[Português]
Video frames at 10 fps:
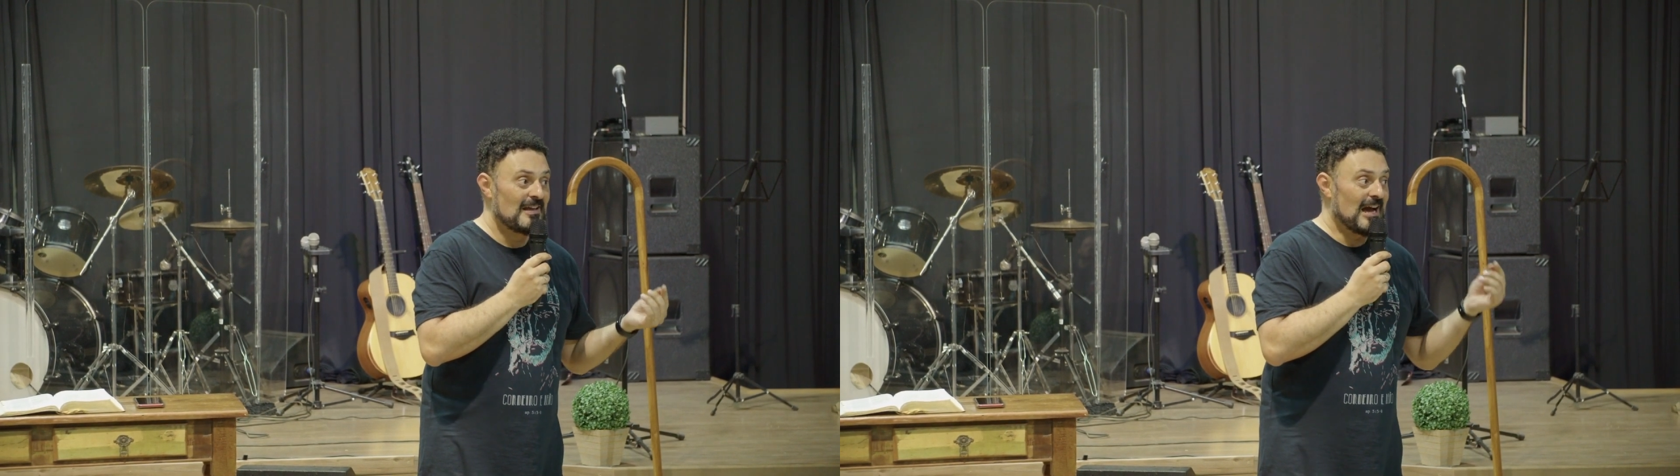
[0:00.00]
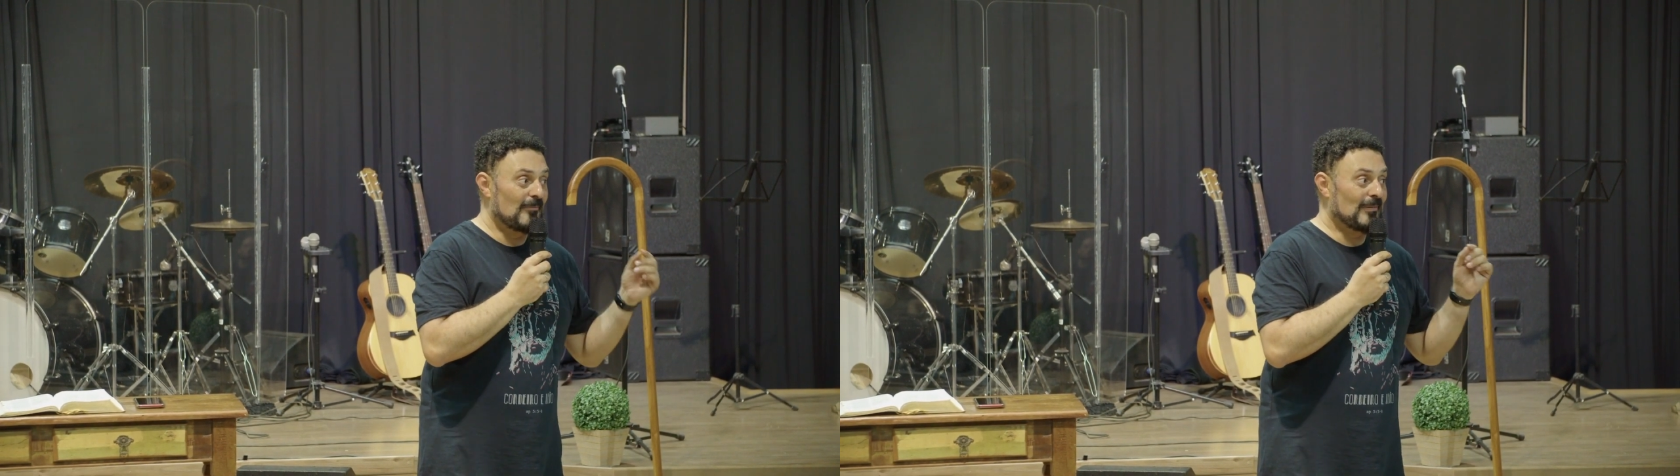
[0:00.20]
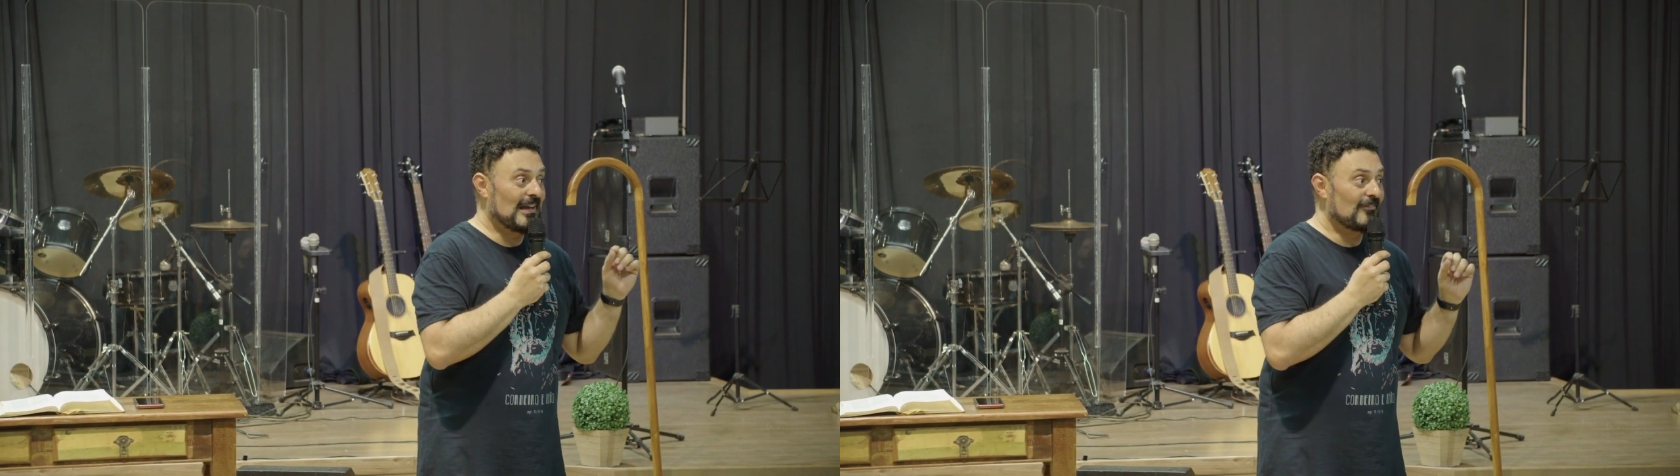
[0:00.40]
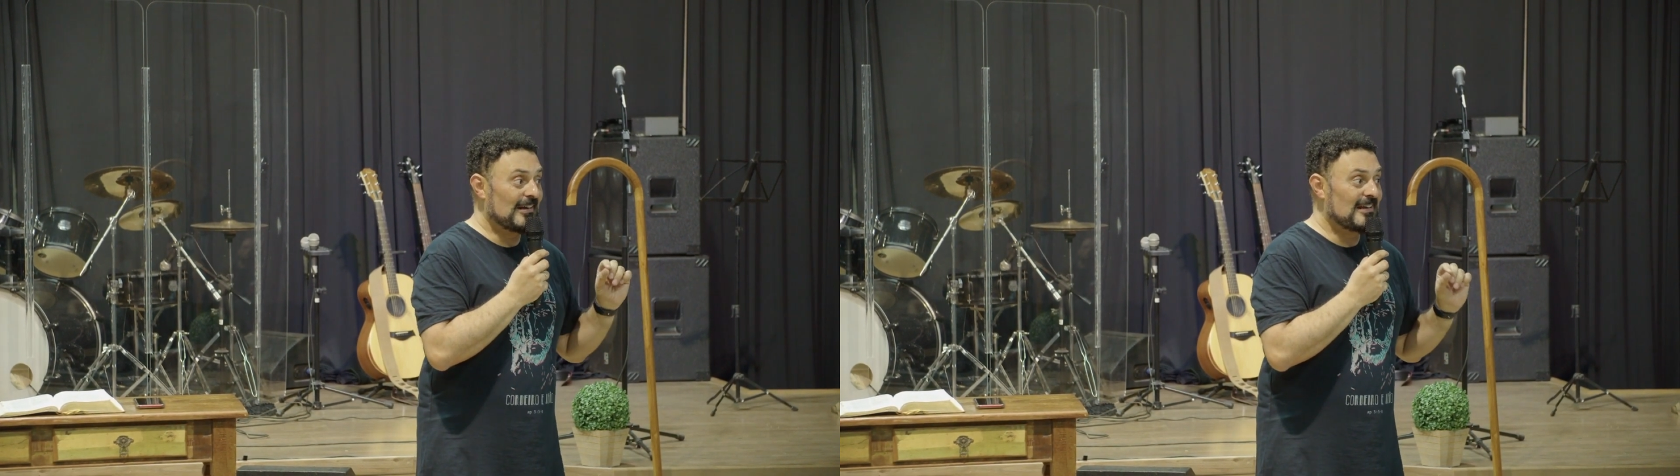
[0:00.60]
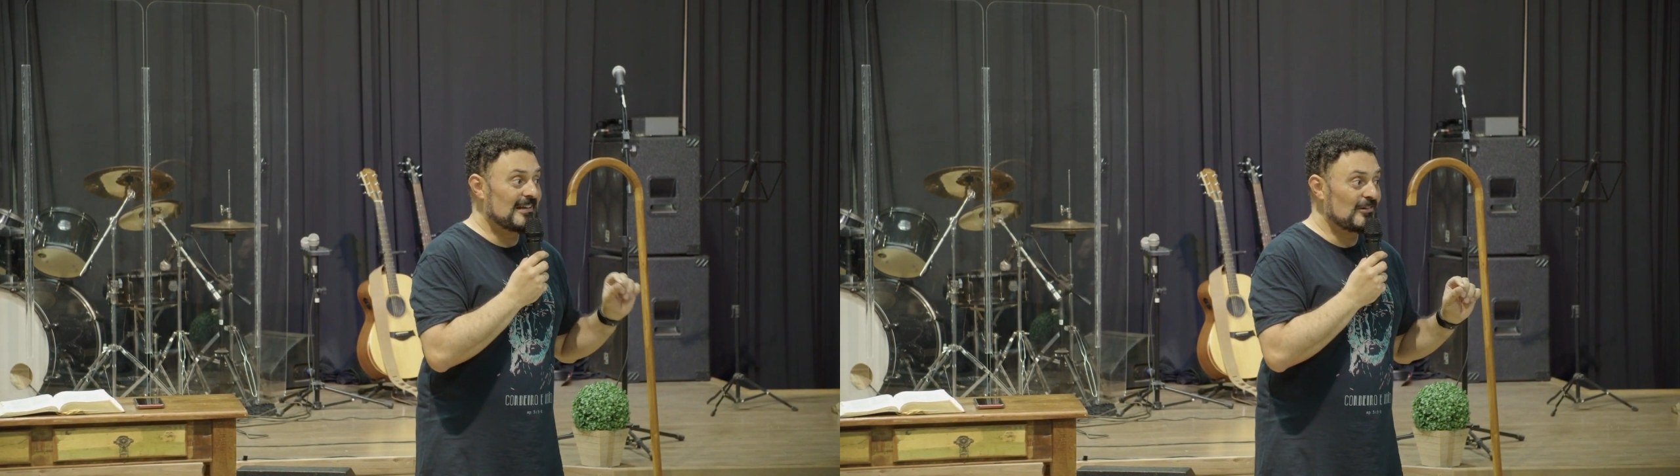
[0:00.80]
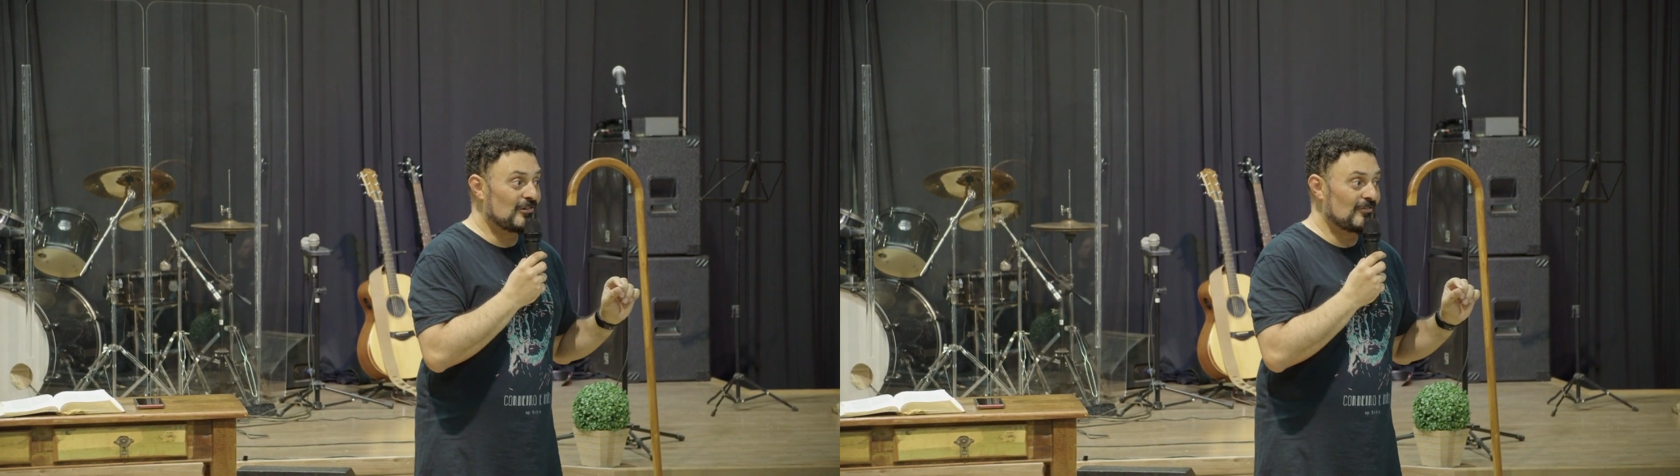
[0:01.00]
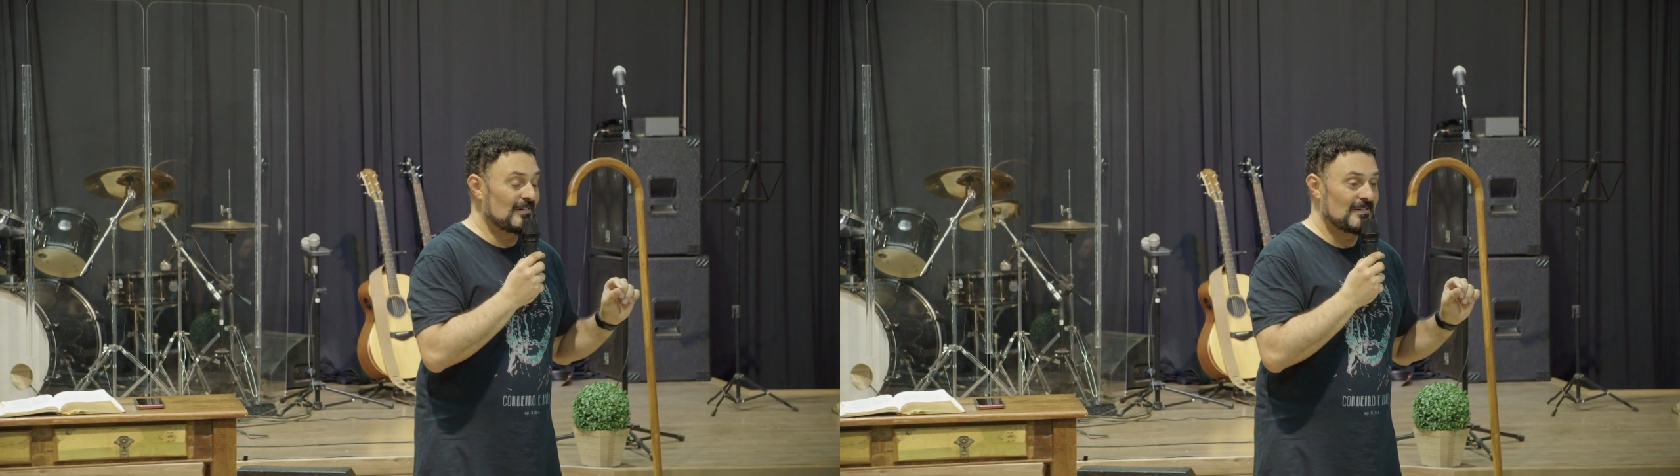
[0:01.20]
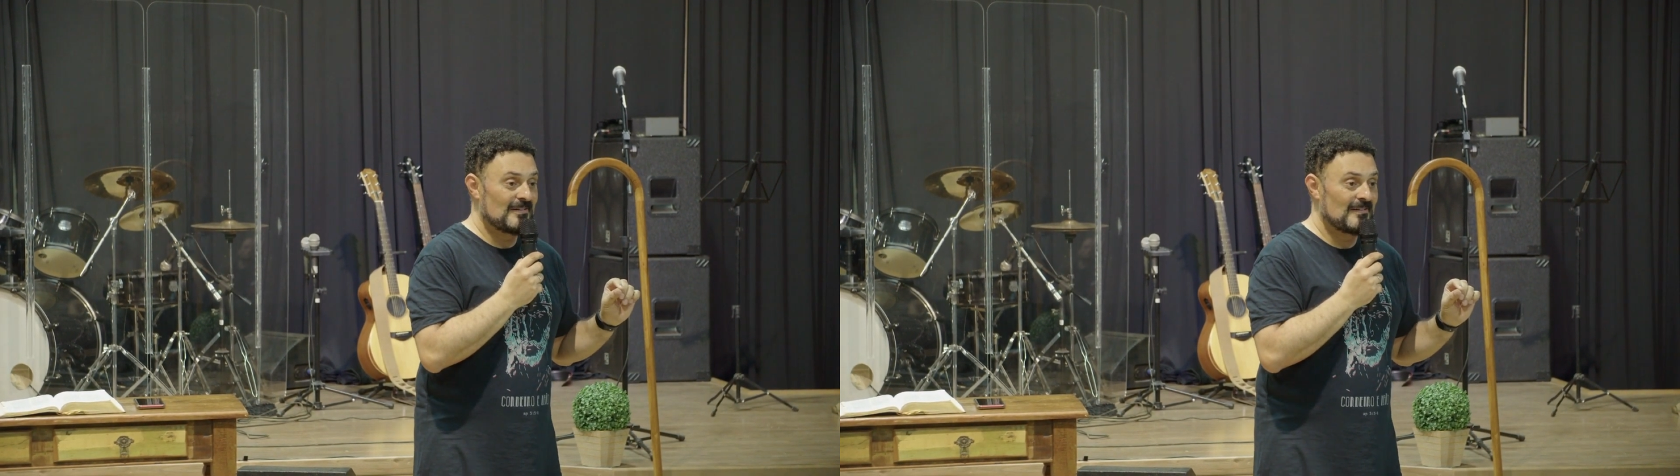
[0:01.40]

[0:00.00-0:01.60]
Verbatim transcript: A palavra é criativa.